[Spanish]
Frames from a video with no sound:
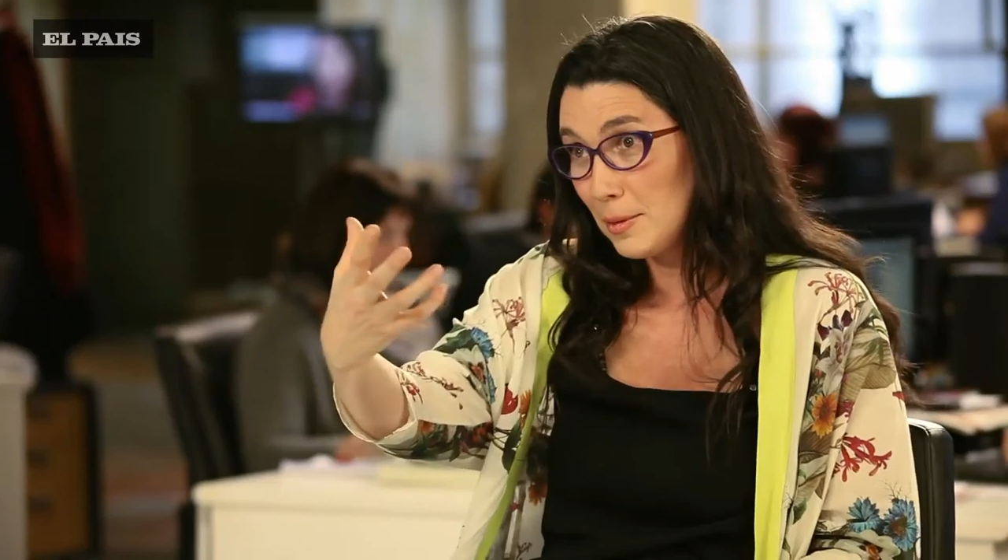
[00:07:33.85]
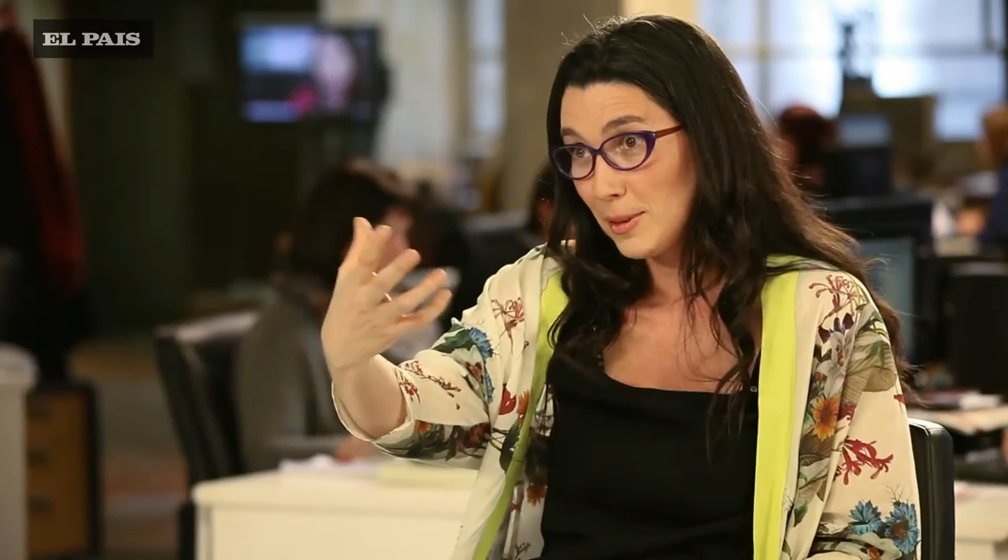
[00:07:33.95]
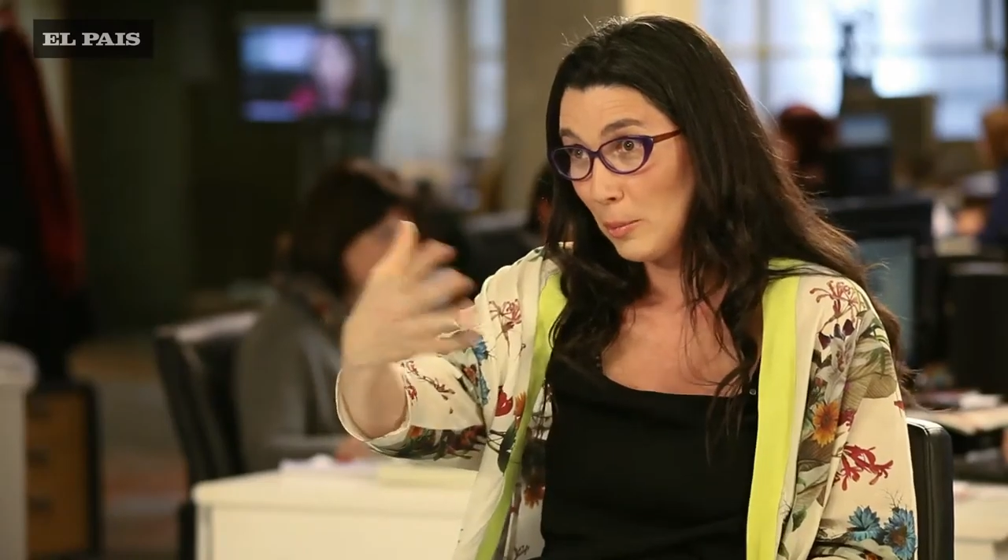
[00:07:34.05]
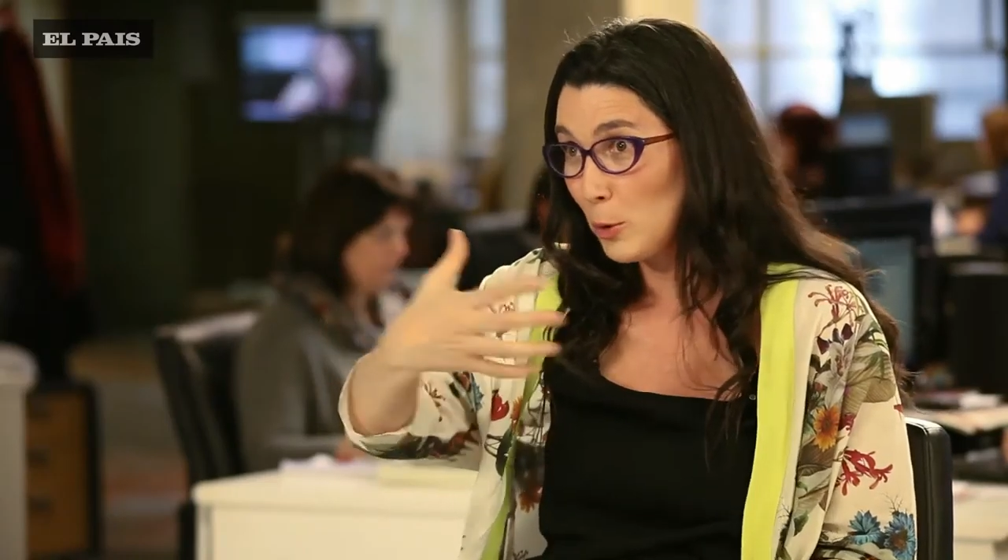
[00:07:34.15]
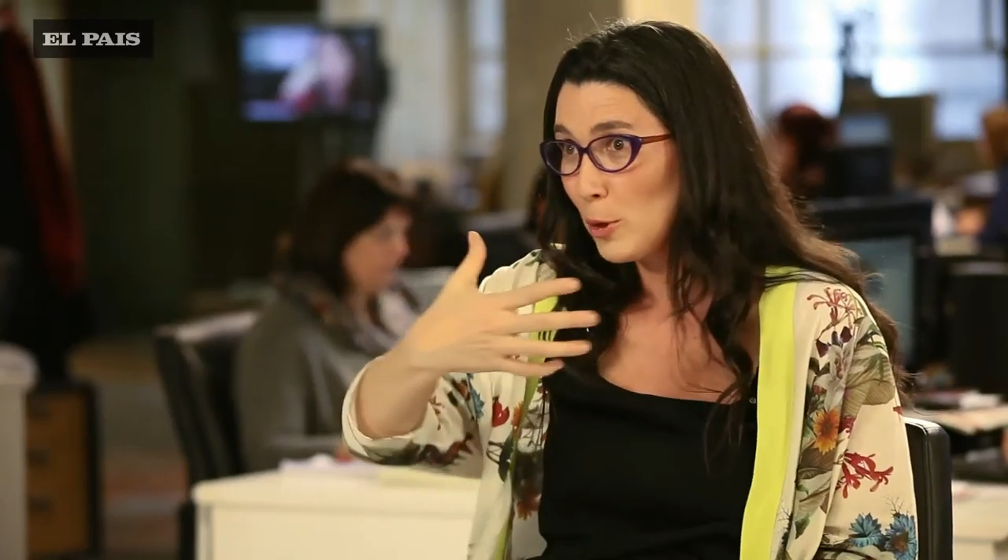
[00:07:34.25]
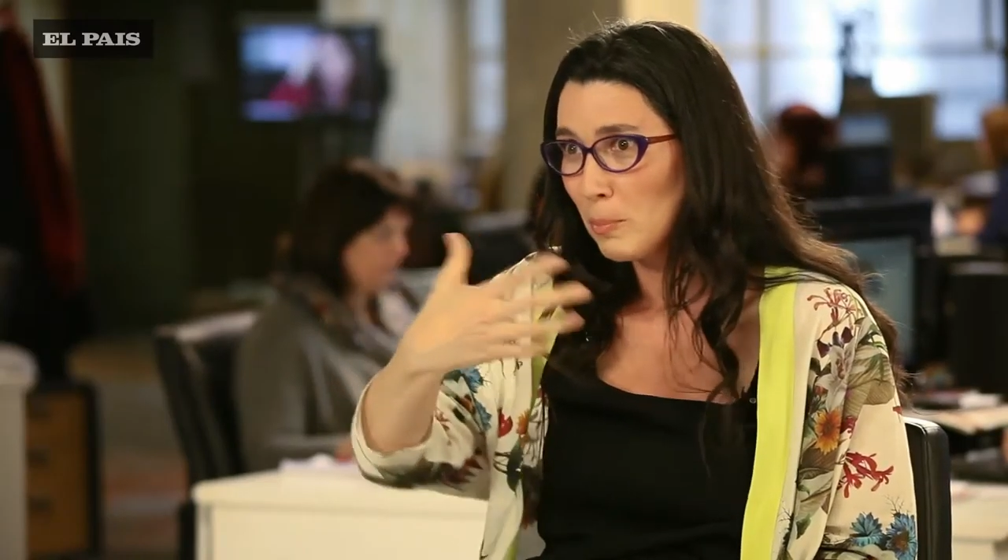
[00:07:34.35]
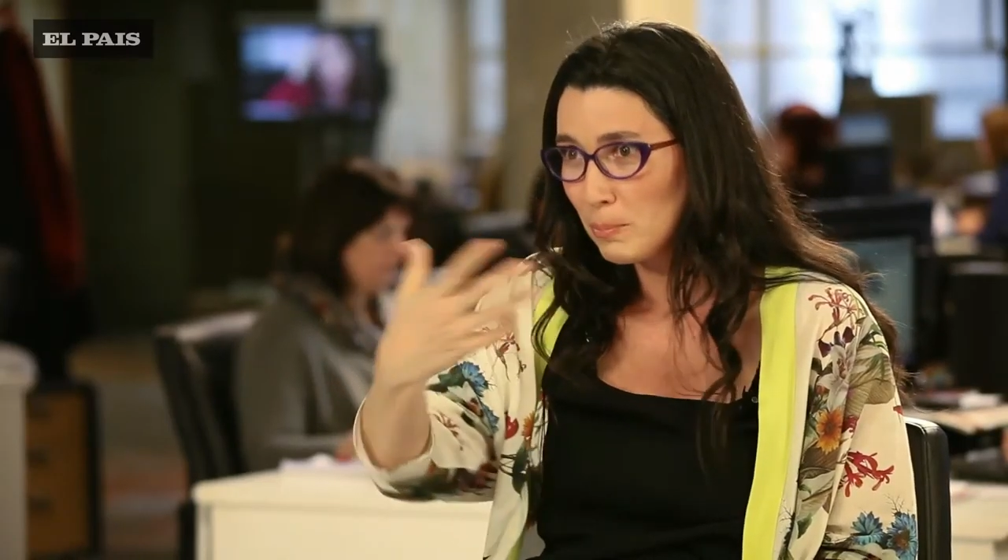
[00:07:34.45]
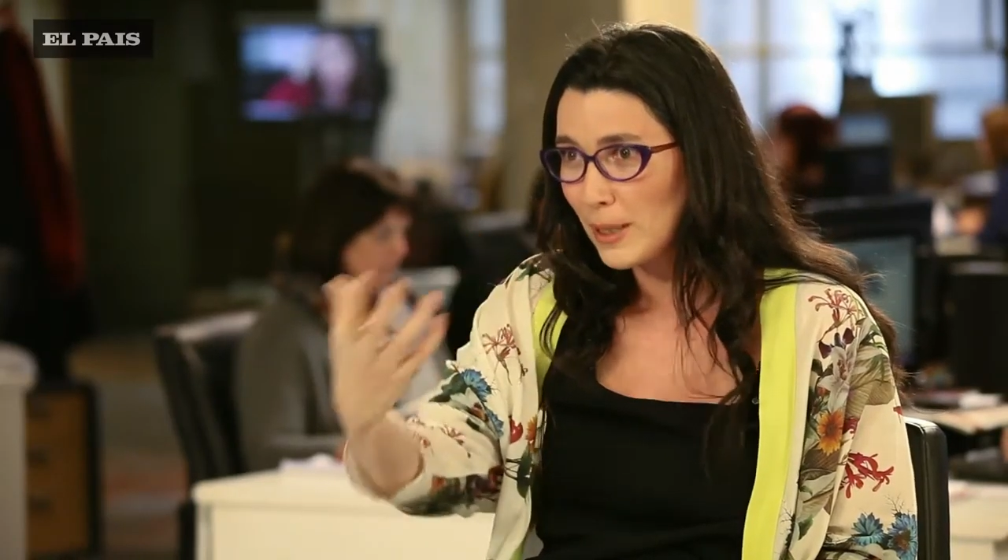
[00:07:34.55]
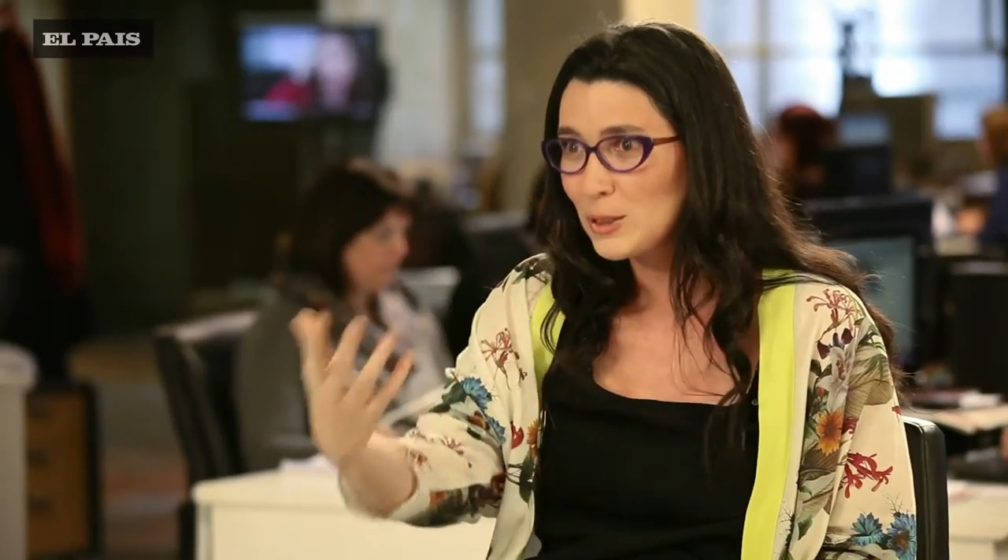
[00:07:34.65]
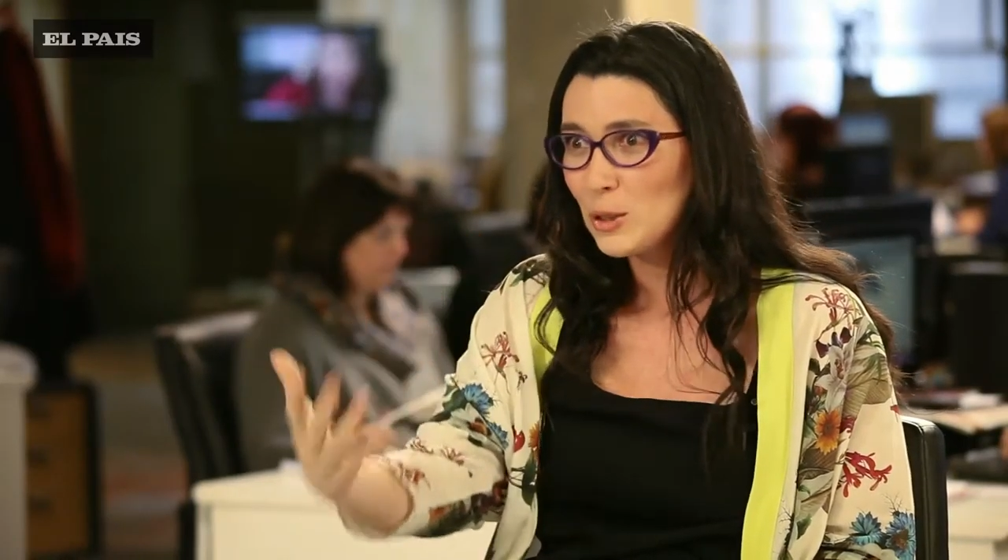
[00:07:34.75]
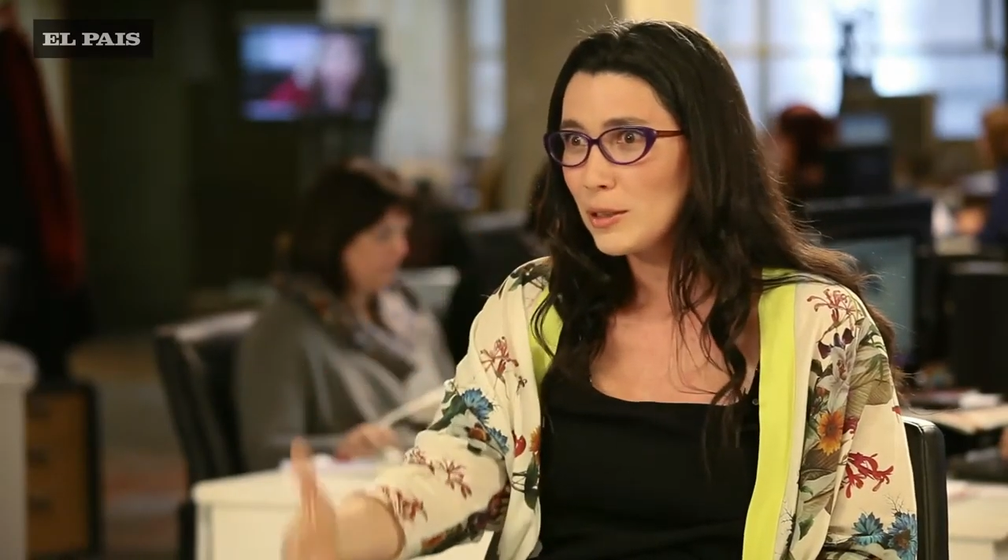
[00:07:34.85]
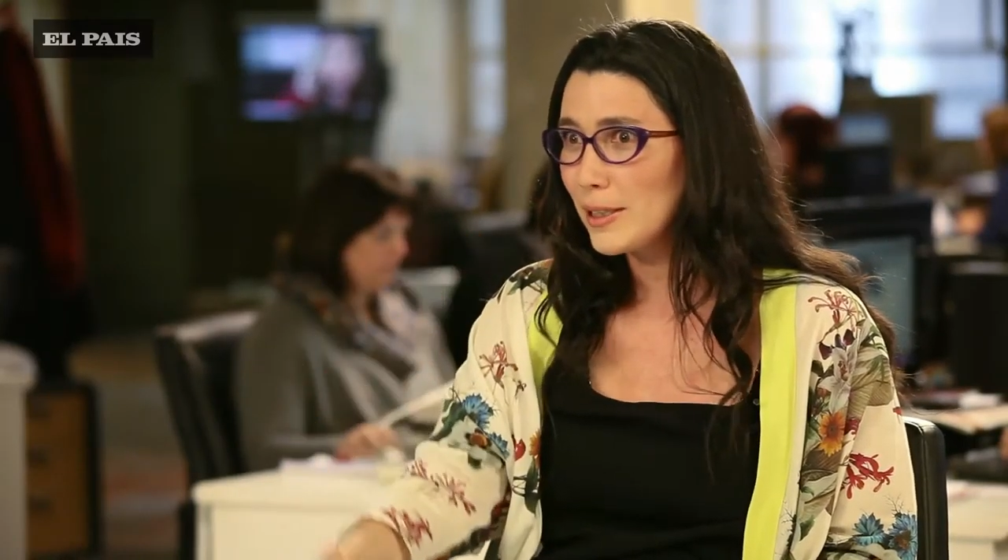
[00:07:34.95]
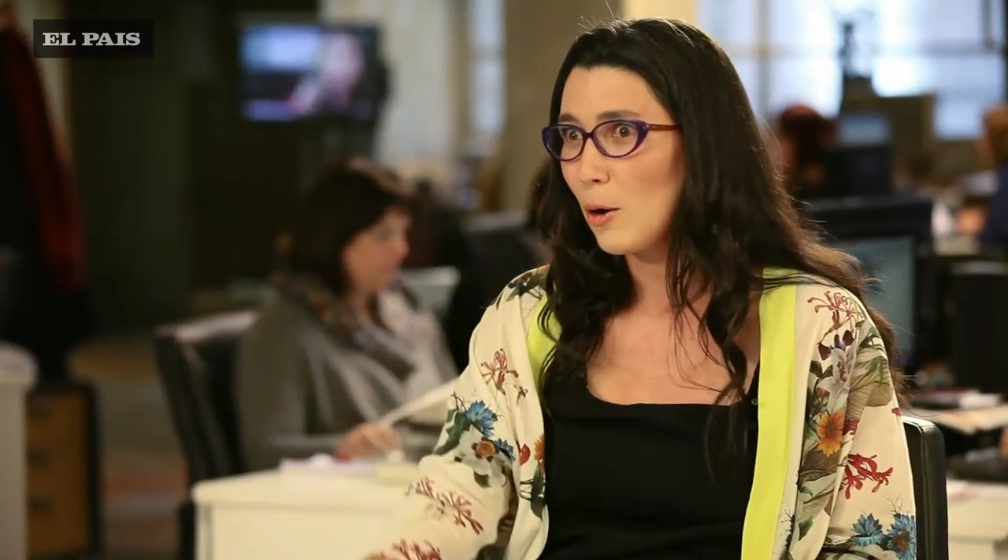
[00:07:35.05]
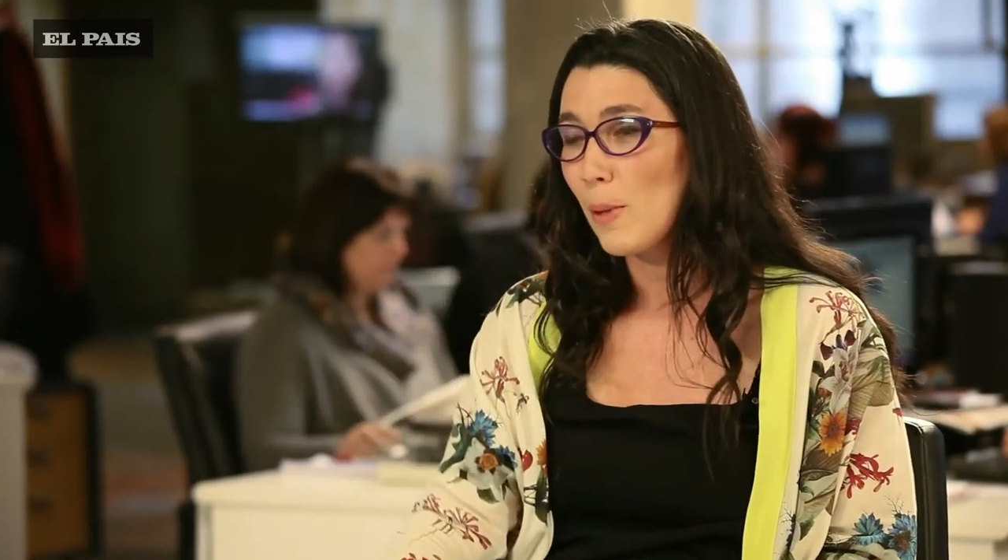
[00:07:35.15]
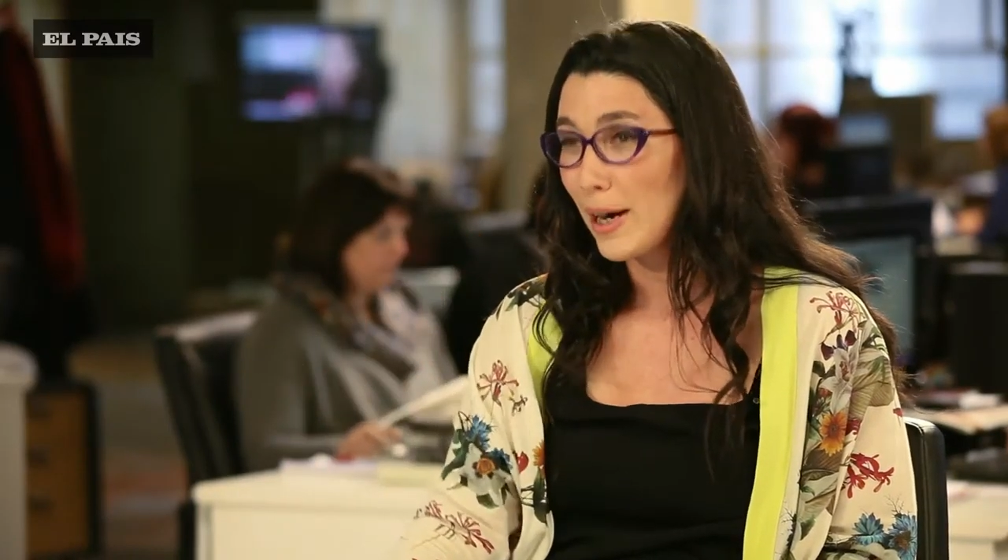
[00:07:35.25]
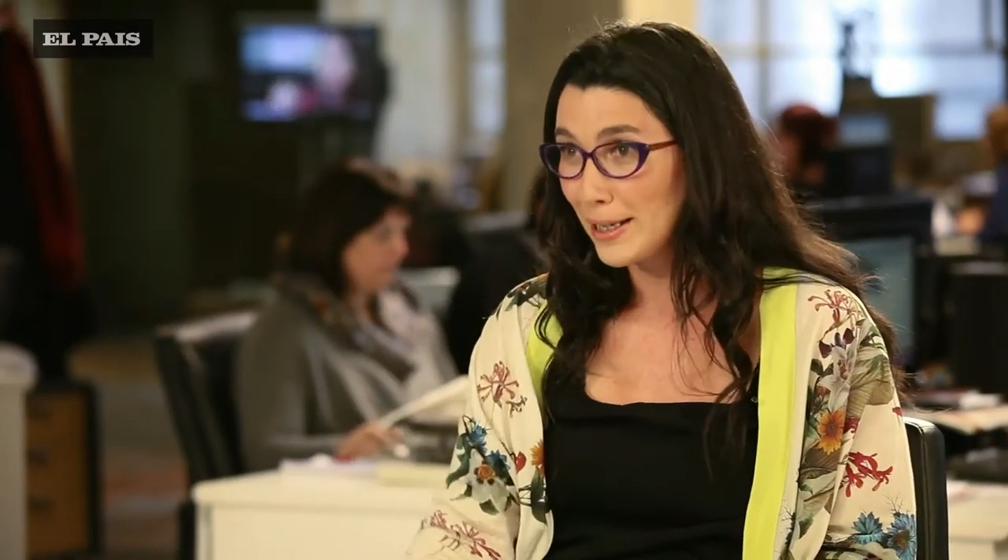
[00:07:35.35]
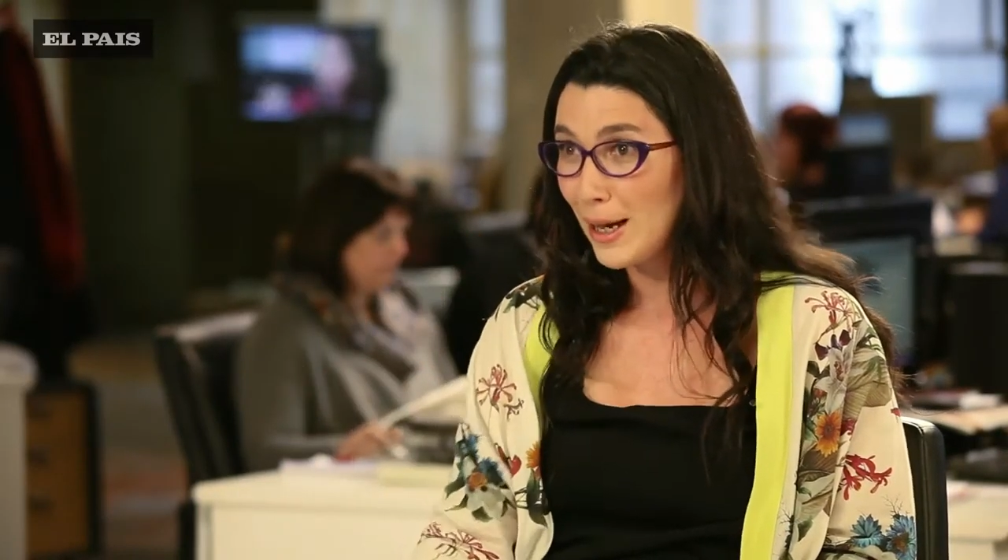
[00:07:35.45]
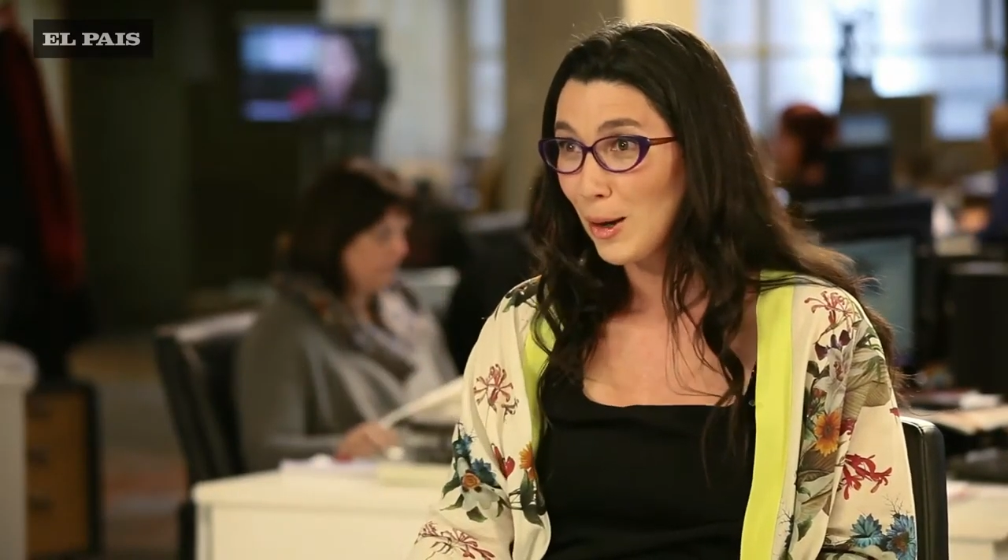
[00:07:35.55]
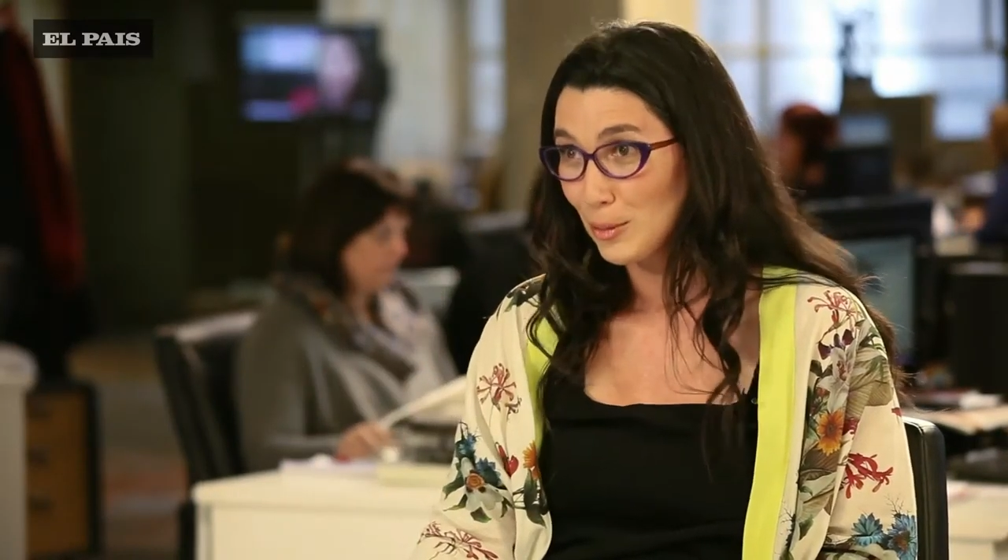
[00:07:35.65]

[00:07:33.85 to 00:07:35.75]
también un impacto en la humanidad,